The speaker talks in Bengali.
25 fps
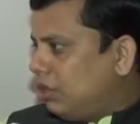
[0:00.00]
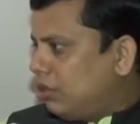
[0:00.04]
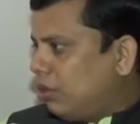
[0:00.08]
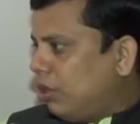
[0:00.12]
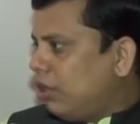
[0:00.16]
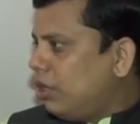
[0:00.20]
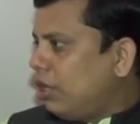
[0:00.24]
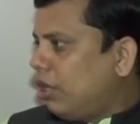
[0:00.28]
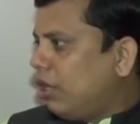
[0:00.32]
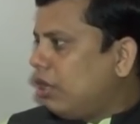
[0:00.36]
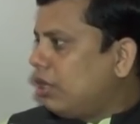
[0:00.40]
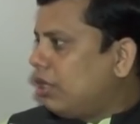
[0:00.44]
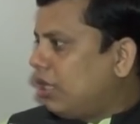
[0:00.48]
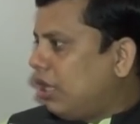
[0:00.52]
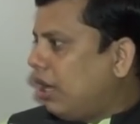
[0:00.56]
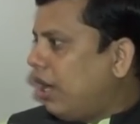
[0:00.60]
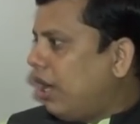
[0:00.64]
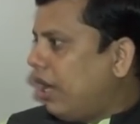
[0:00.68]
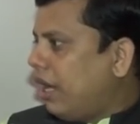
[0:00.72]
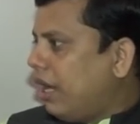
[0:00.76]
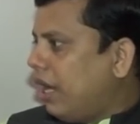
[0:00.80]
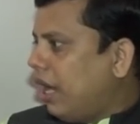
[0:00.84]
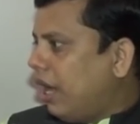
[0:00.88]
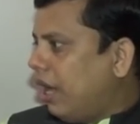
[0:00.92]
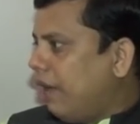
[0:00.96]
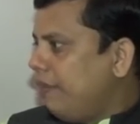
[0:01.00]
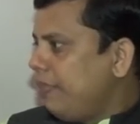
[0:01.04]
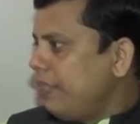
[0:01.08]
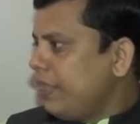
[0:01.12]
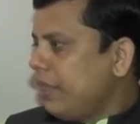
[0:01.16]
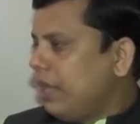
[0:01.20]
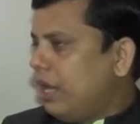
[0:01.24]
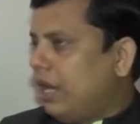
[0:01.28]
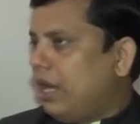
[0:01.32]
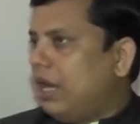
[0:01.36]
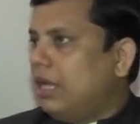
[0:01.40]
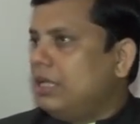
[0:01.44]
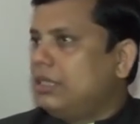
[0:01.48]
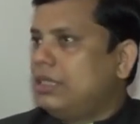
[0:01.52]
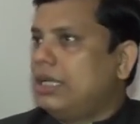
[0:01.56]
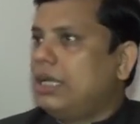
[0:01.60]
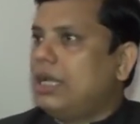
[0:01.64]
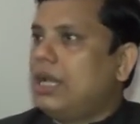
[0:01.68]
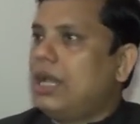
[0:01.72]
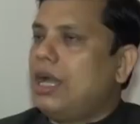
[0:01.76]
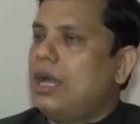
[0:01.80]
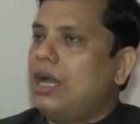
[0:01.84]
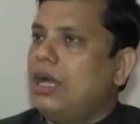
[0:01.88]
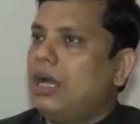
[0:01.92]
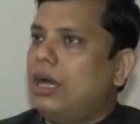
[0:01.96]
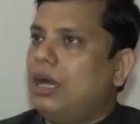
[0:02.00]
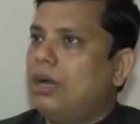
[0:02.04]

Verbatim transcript: সঠিক অর্থ হয় না হ্যাঁ সেটা